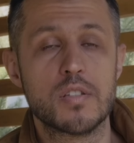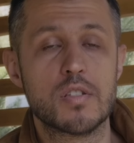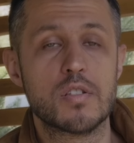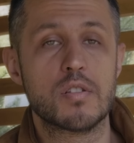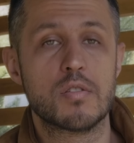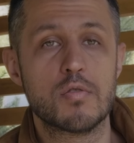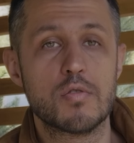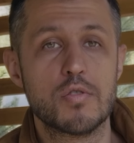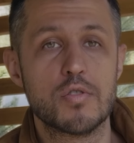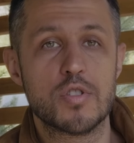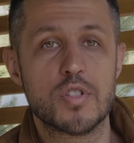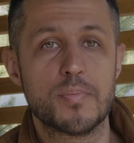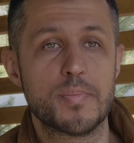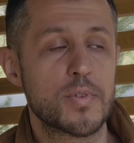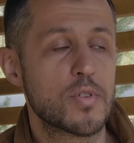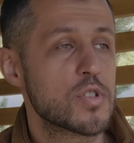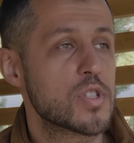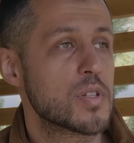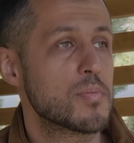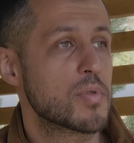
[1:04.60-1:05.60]
строиться,
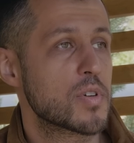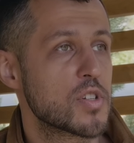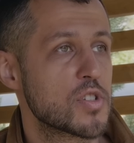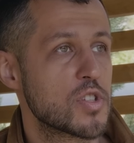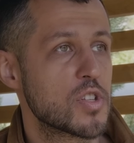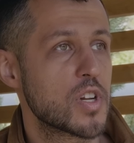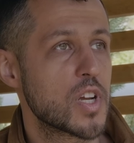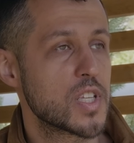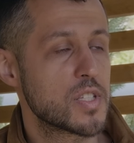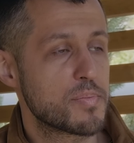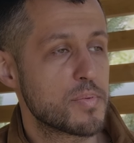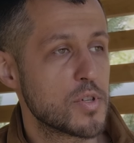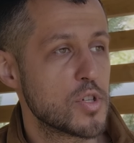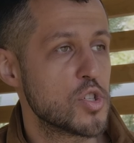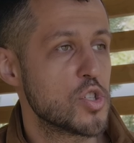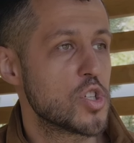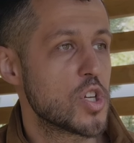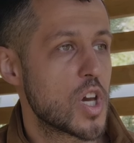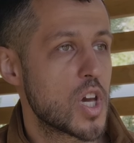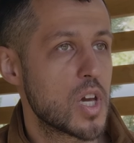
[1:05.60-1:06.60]
просто каждый раз
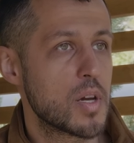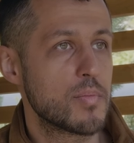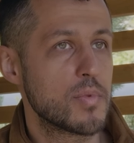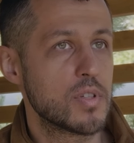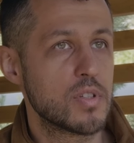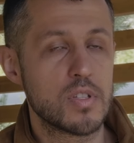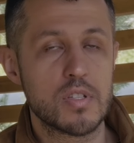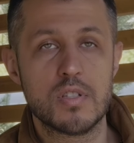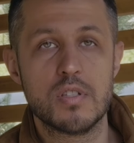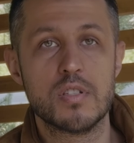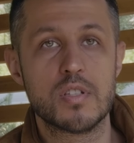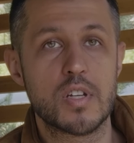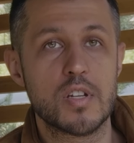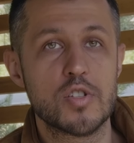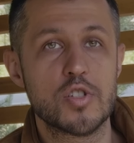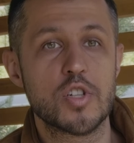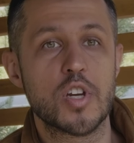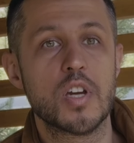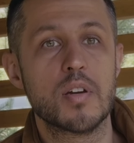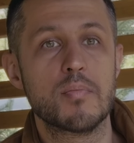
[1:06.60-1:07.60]
приезжаем, и здесь
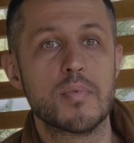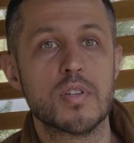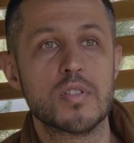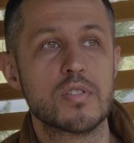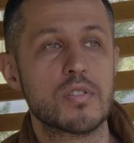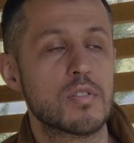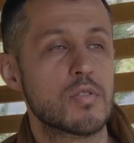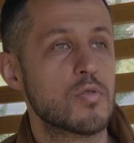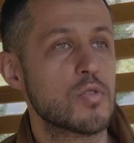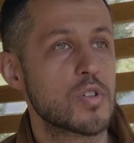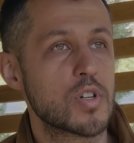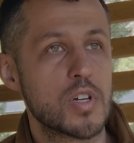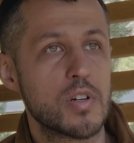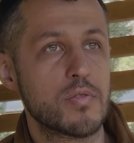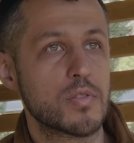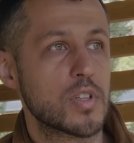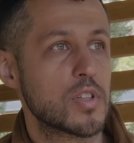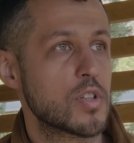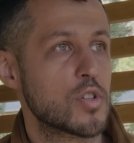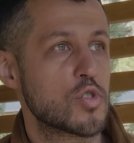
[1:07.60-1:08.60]
нескончаемая стройка, вот
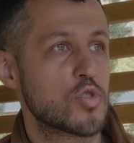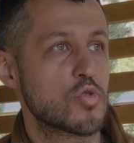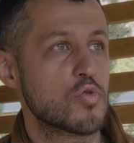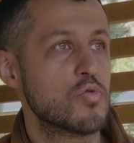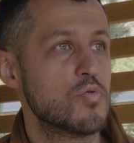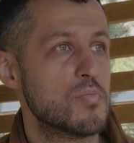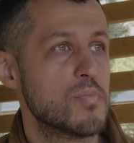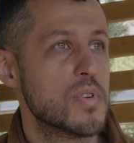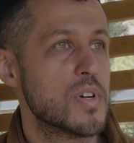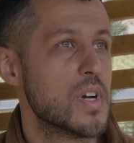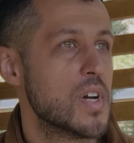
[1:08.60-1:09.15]
этот шум,